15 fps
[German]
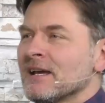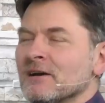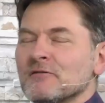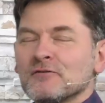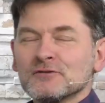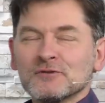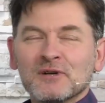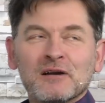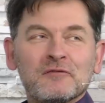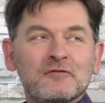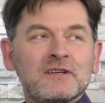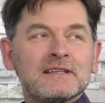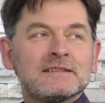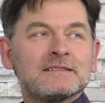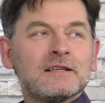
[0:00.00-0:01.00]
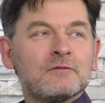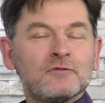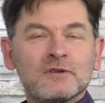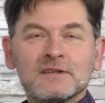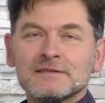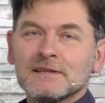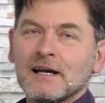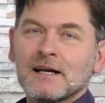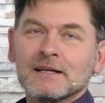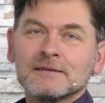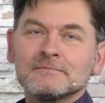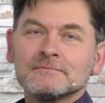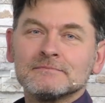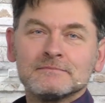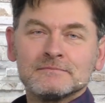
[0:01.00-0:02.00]
fotografiert, dann würde ich
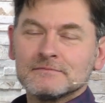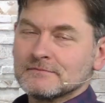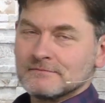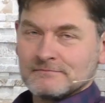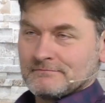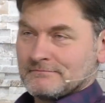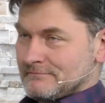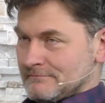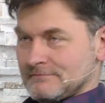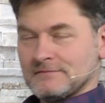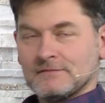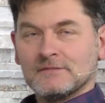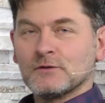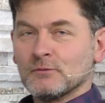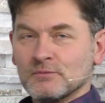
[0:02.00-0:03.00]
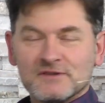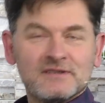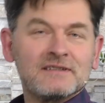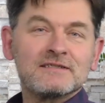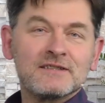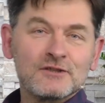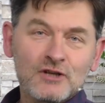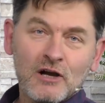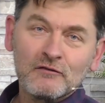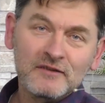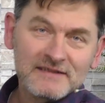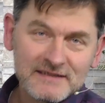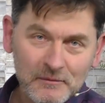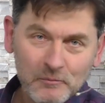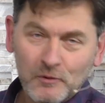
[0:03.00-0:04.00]
sagen, du bist jetzt die
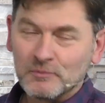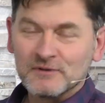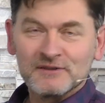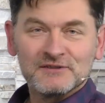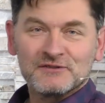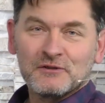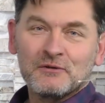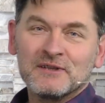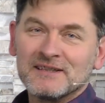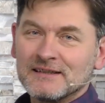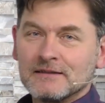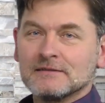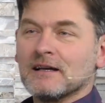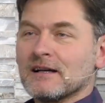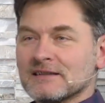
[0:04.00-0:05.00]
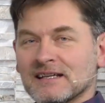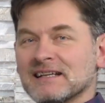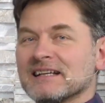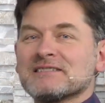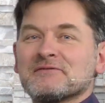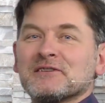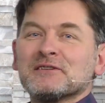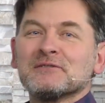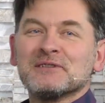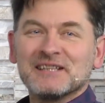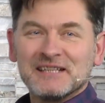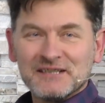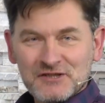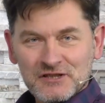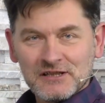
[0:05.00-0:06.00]
Schaufensterpuppe. Sorry, ich sag dir jetzt, wie du dich
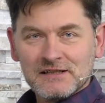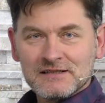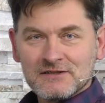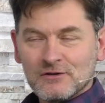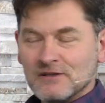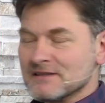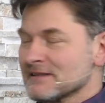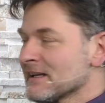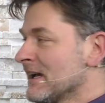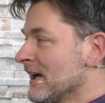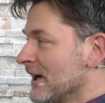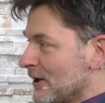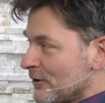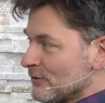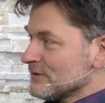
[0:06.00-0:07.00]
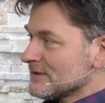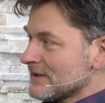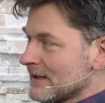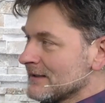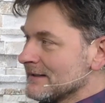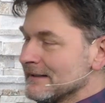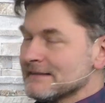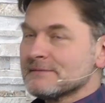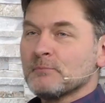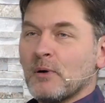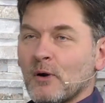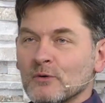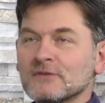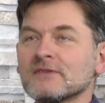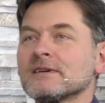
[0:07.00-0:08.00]
hinstellen sollst. Und dann ist
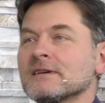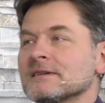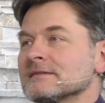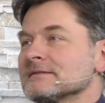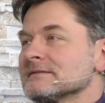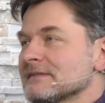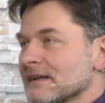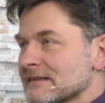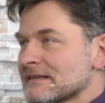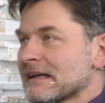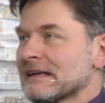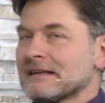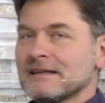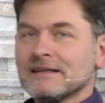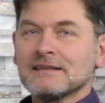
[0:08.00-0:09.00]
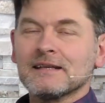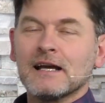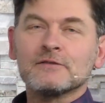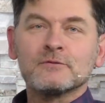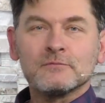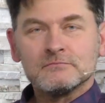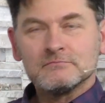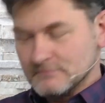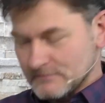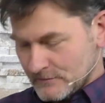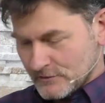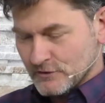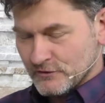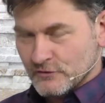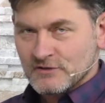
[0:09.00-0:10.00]
Posing tatsächlich, also
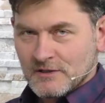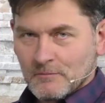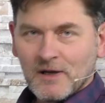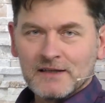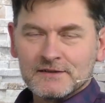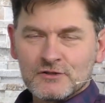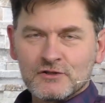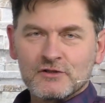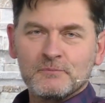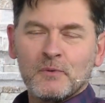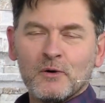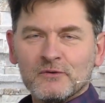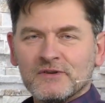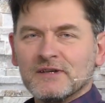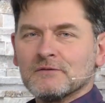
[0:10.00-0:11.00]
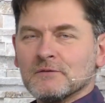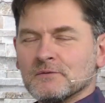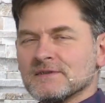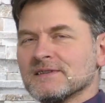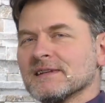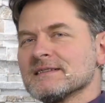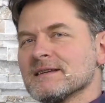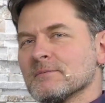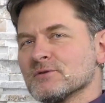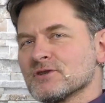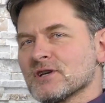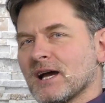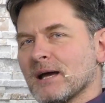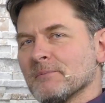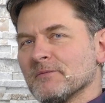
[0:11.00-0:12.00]
systematisches Posing, wie wir es jetzt hier
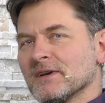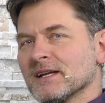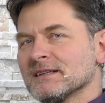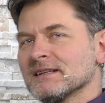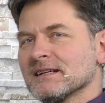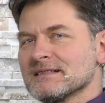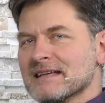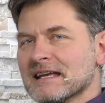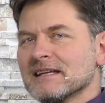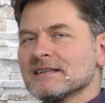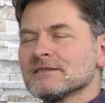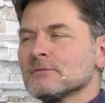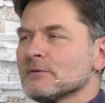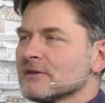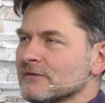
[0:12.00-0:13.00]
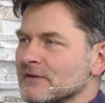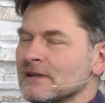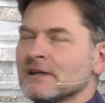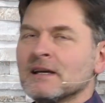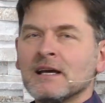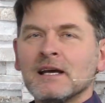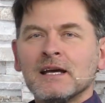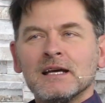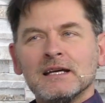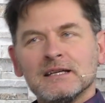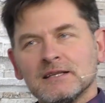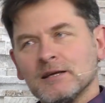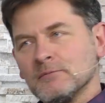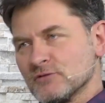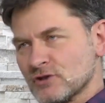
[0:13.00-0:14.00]
beschreiben werden, tatsächlich sowas wie, ich
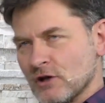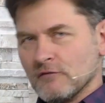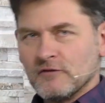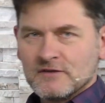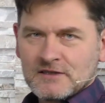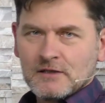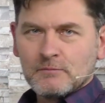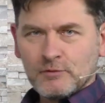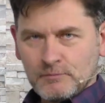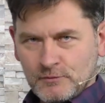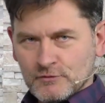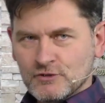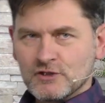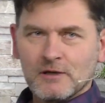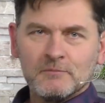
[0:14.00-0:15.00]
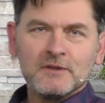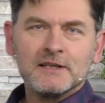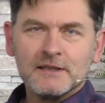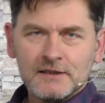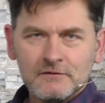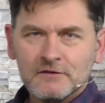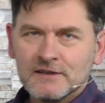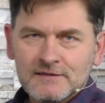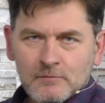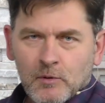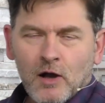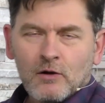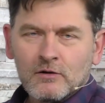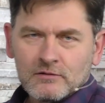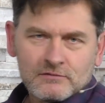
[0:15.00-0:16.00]
nehme eine Schaufensterpuppe und stelle mir die hin, wie ich sie
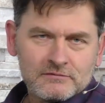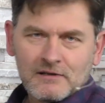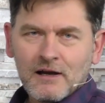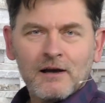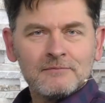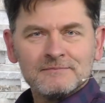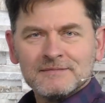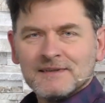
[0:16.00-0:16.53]
brauche. Klar.